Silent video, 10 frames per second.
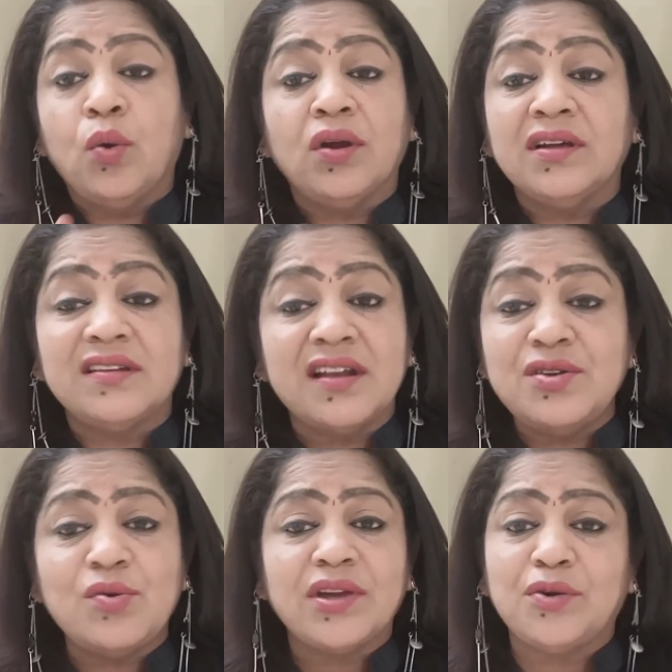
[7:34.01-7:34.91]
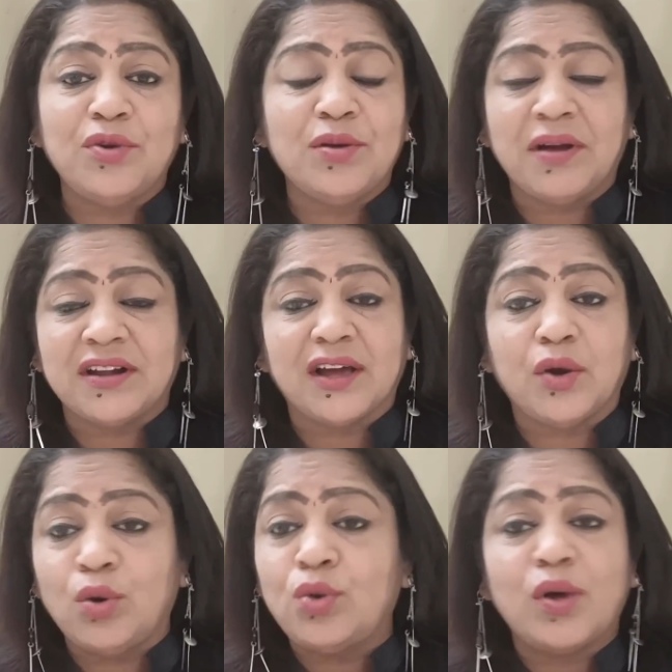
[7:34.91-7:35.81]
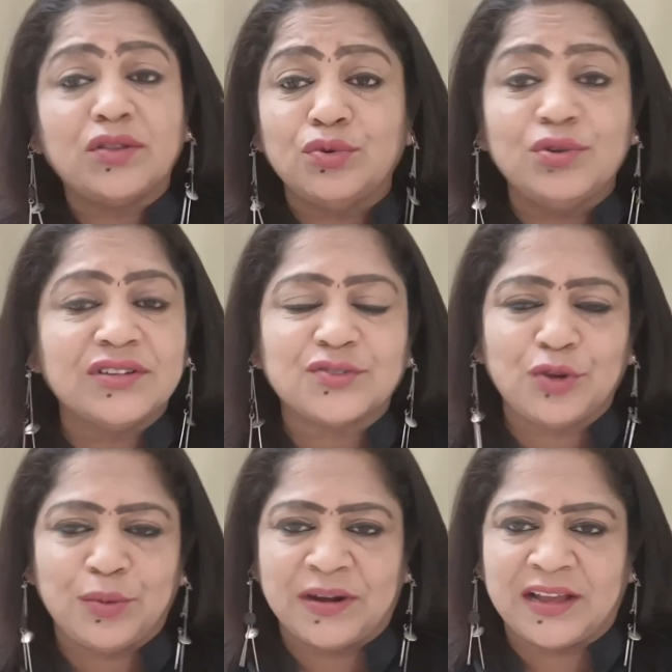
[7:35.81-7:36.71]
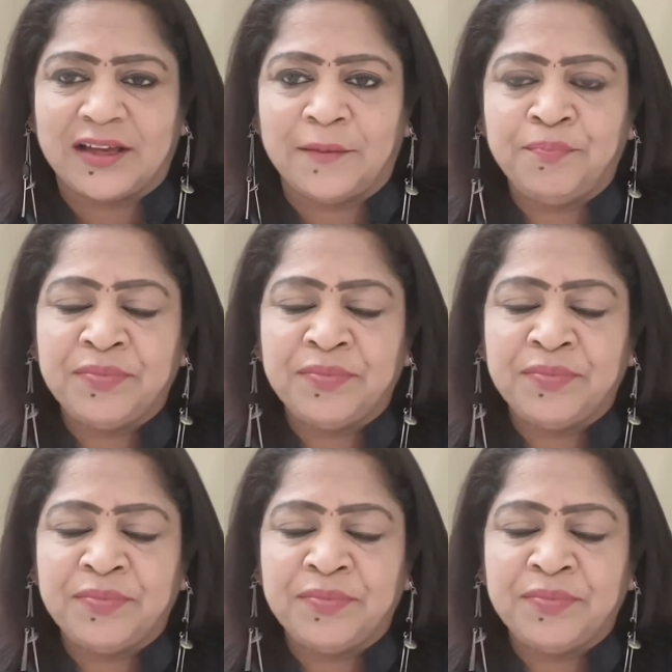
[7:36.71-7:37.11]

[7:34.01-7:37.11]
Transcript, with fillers: உங்களுக்கு ரெண்டு ரூபாய்க்கு கொடுக்க மாட்டாங்க ஒரு ரூபா தொண்ணூறு காசு கொடுக்க மாட்டாங்க